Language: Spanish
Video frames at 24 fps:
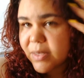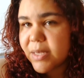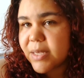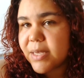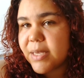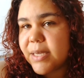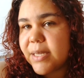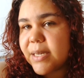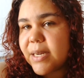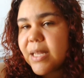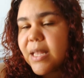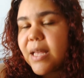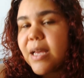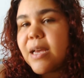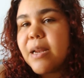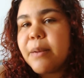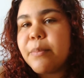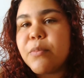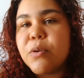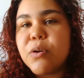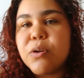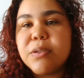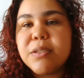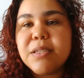Y nada,
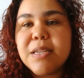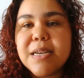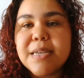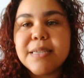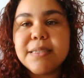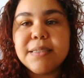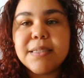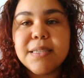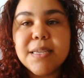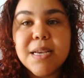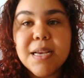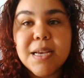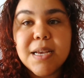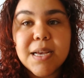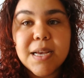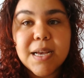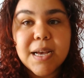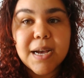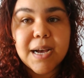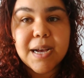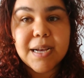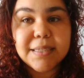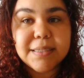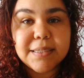hermosas,
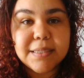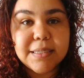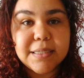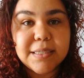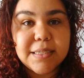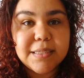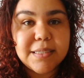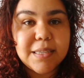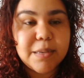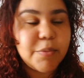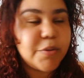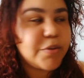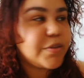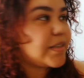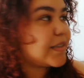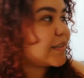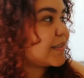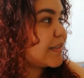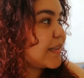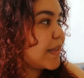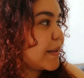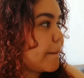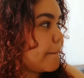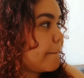así iniciamos
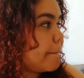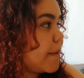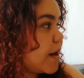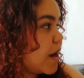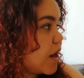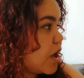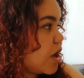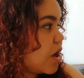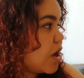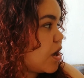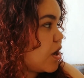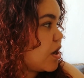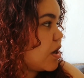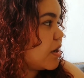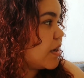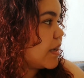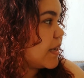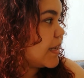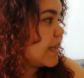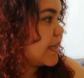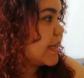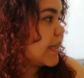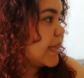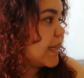este vlog.
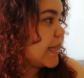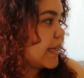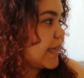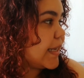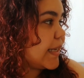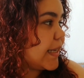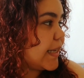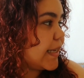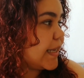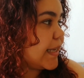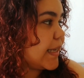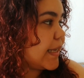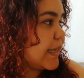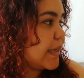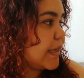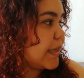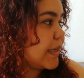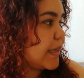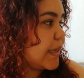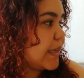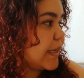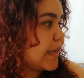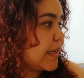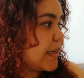
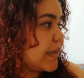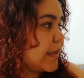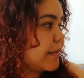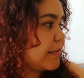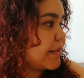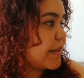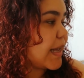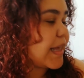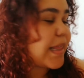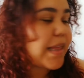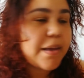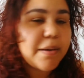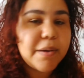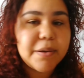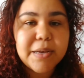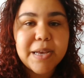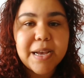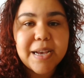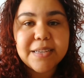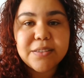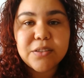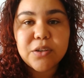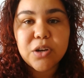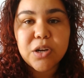Y
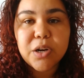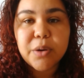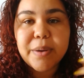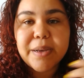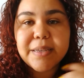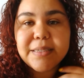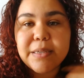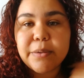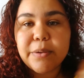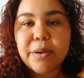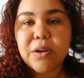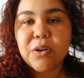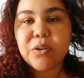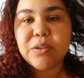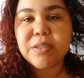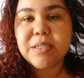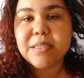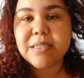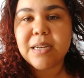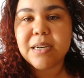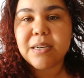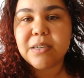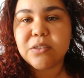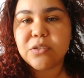nada, eso es lo que voy a hacer, voy a
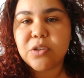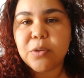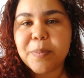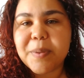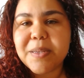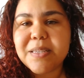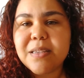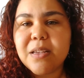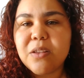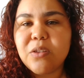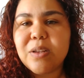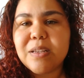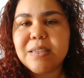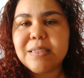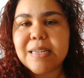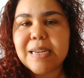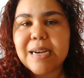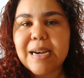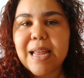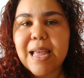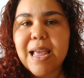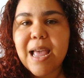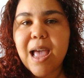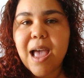cocinar. Estoy pensando
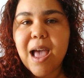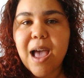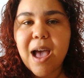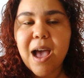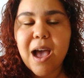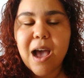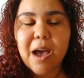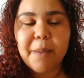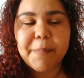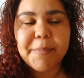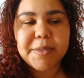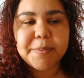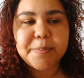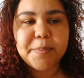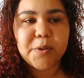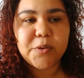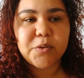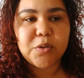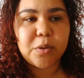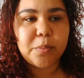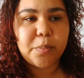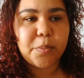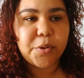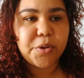hacerle a mi
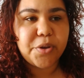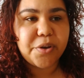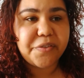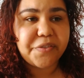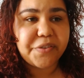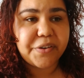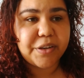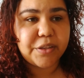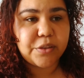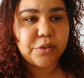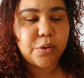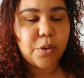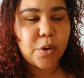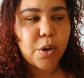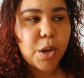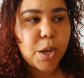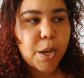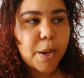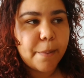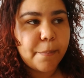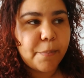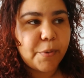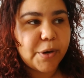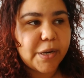esposo el pollo frito
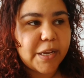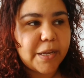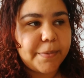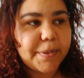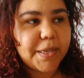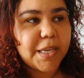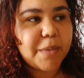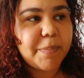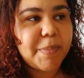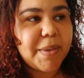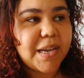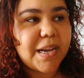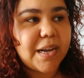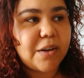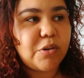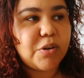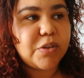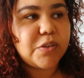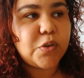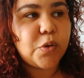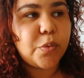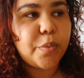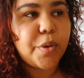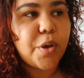porque vi que mi cable
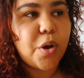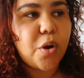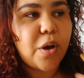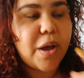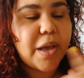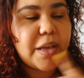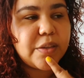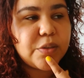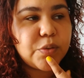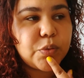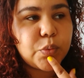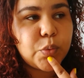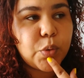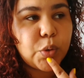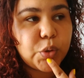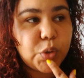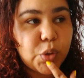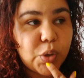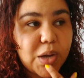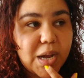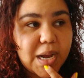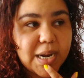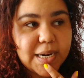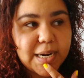subió en su
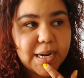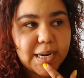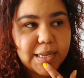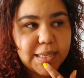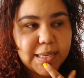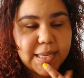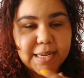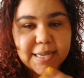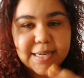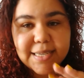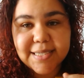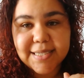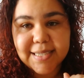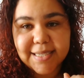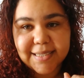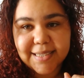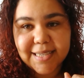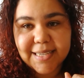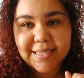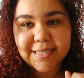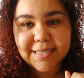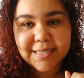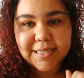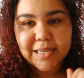otro canal de
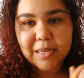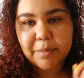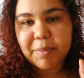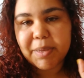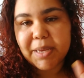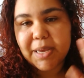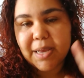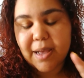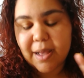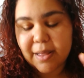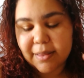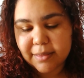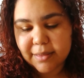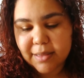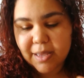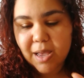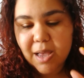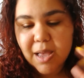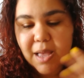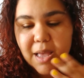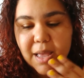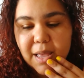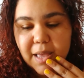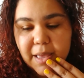recetas, que me encanta,
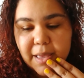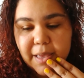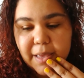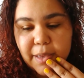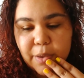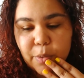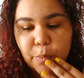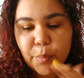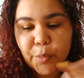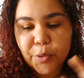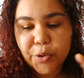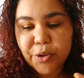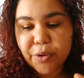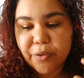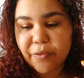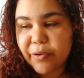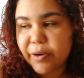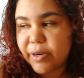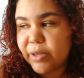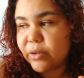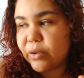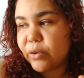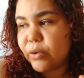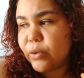es eh, un pollo
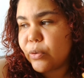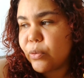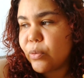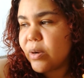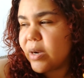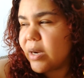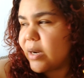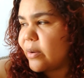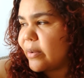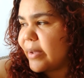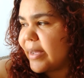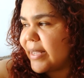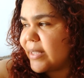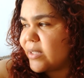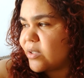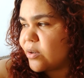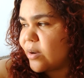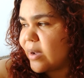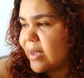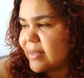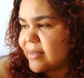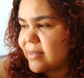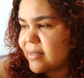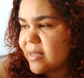frito. Yo nunca lo he
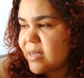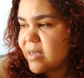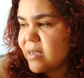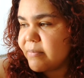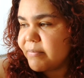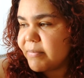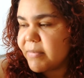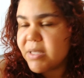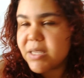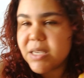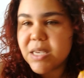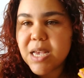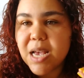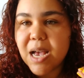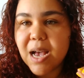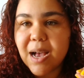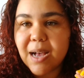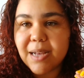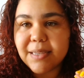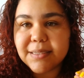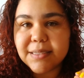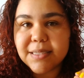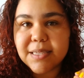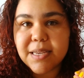hecho así,
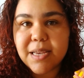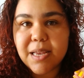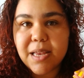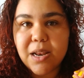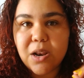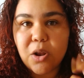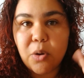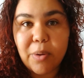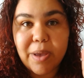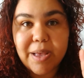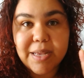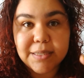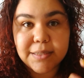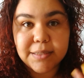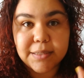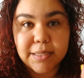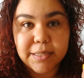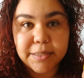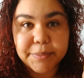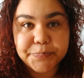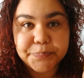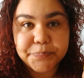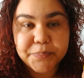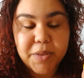así que lo voy a
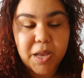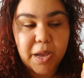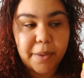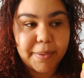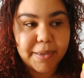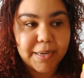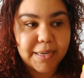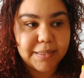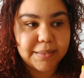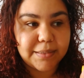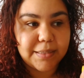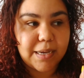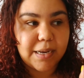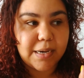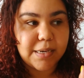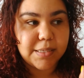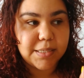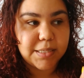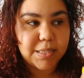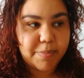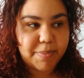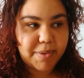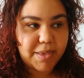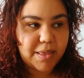hacer. A ver qué tal
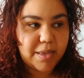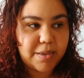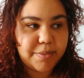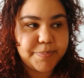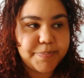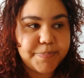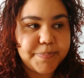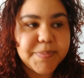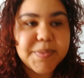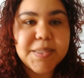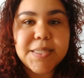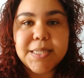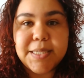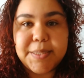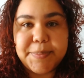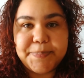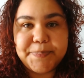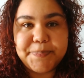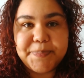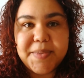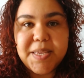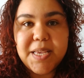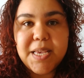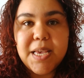se me da. Sí.
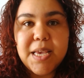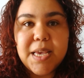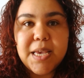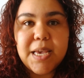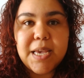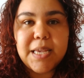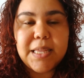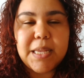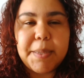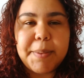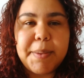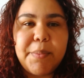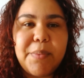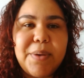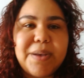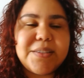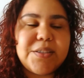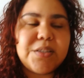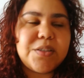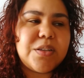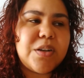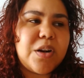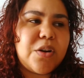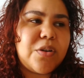Y también voy a
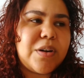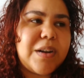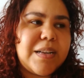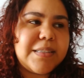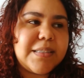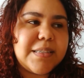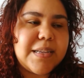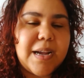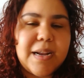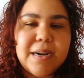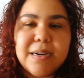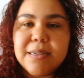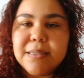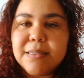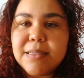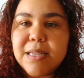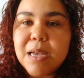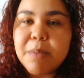sazonar unas carnes.